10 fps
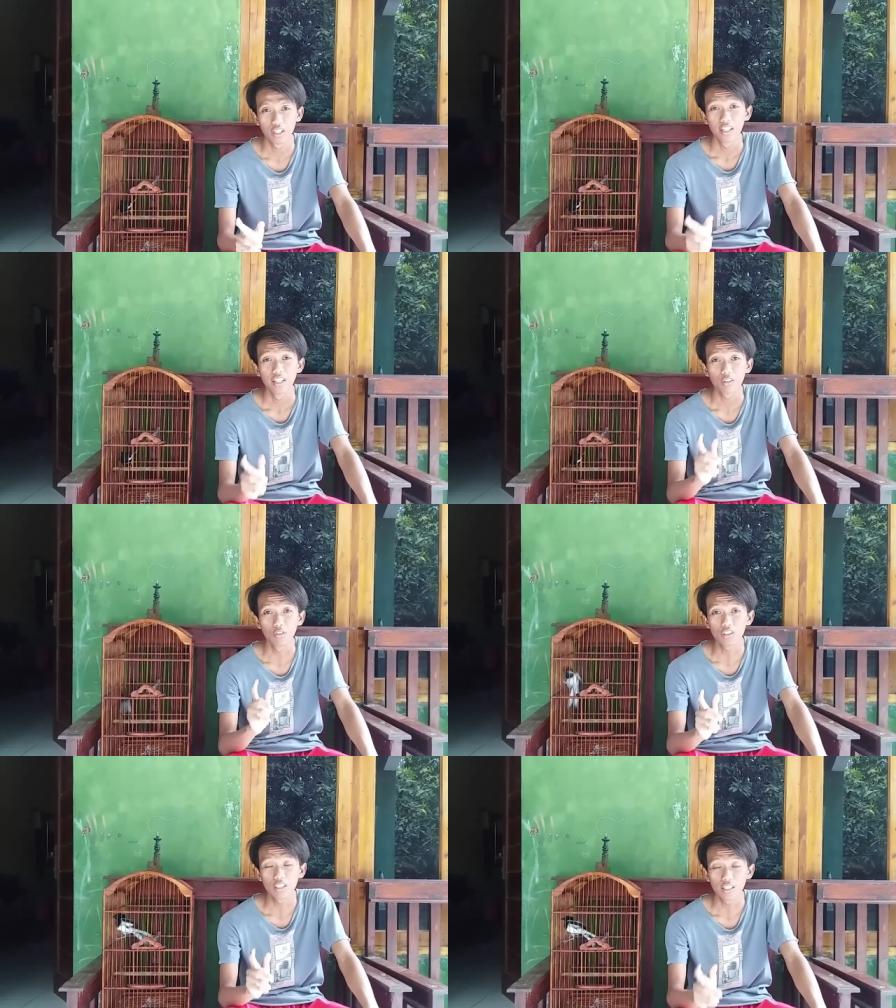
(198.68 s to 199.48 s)

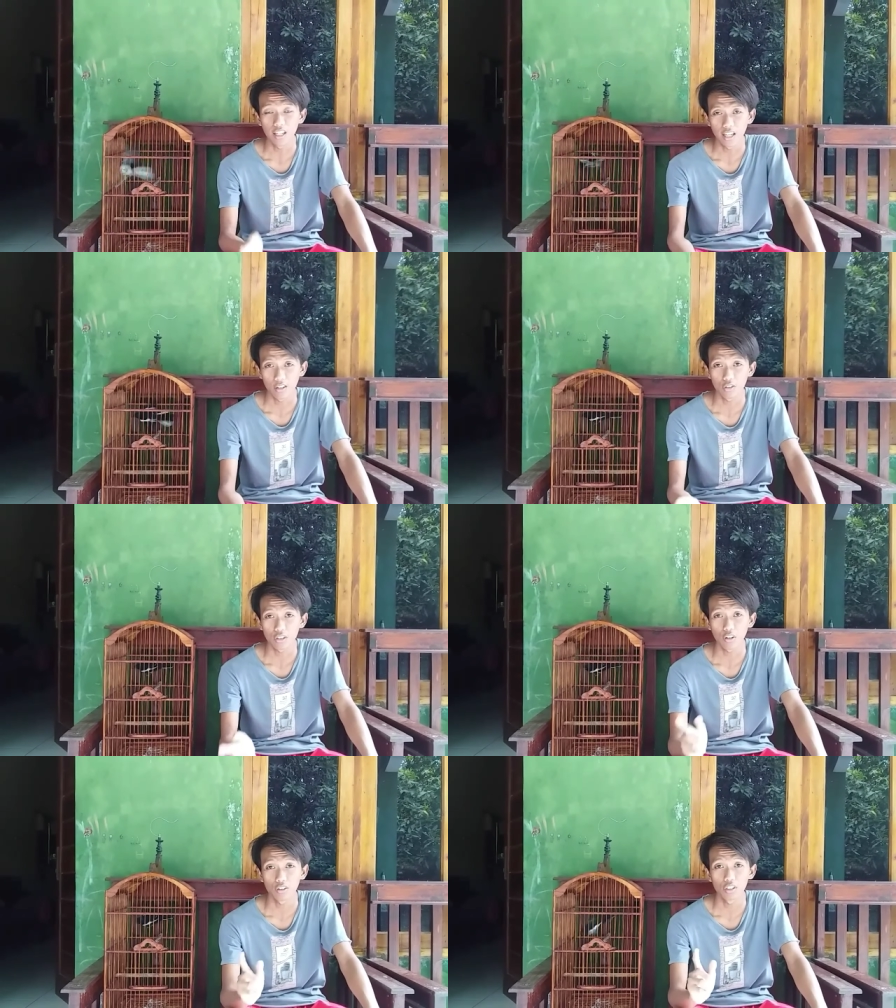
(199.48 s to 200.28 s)
kuncinya harus
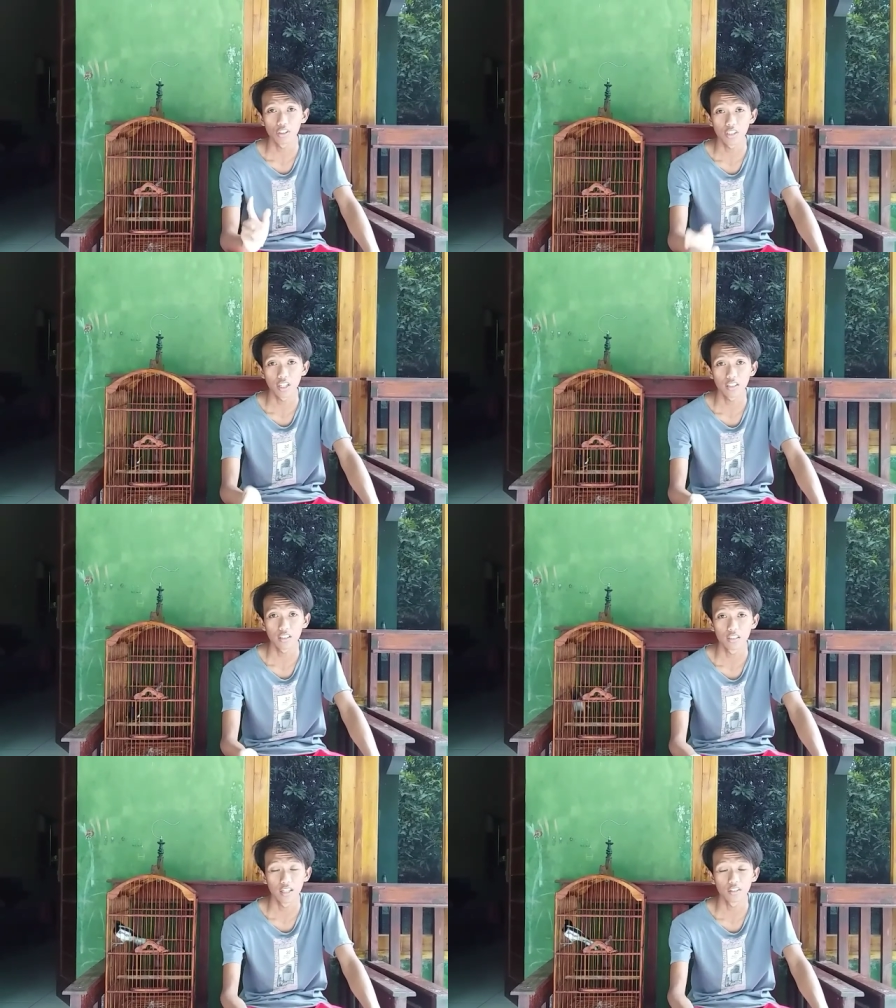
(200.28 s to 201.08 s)
konsisten
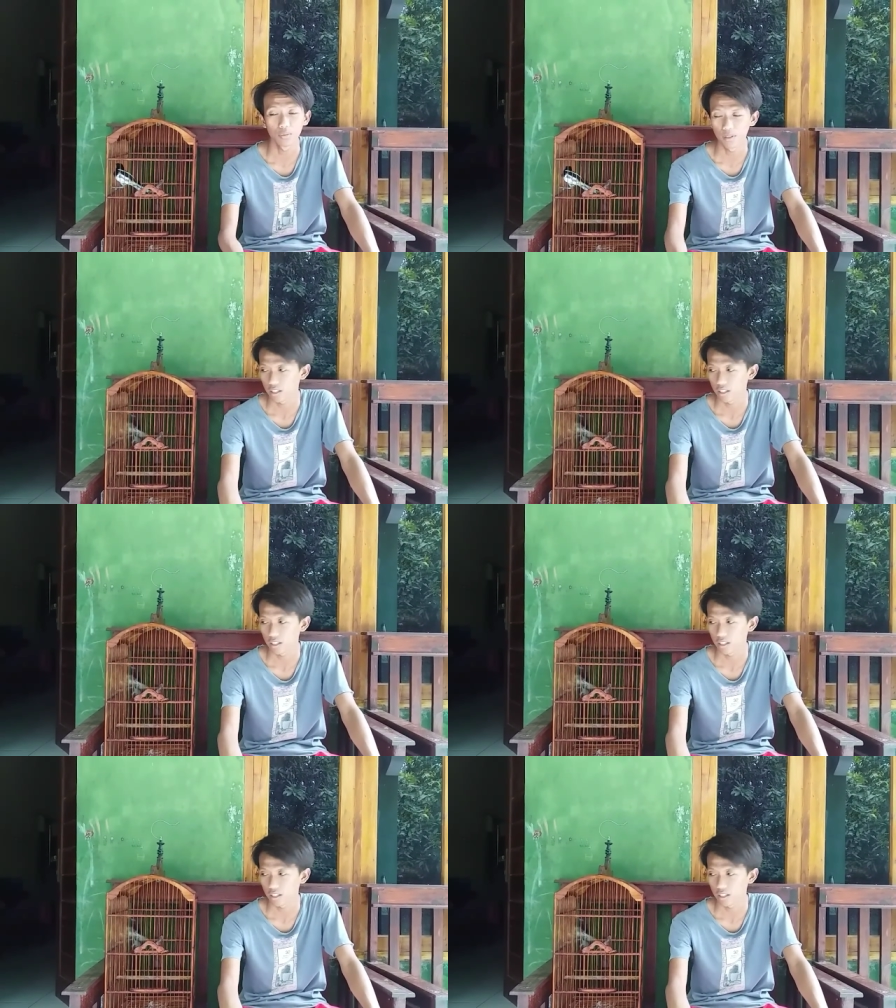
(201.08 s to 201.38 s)
dan sabar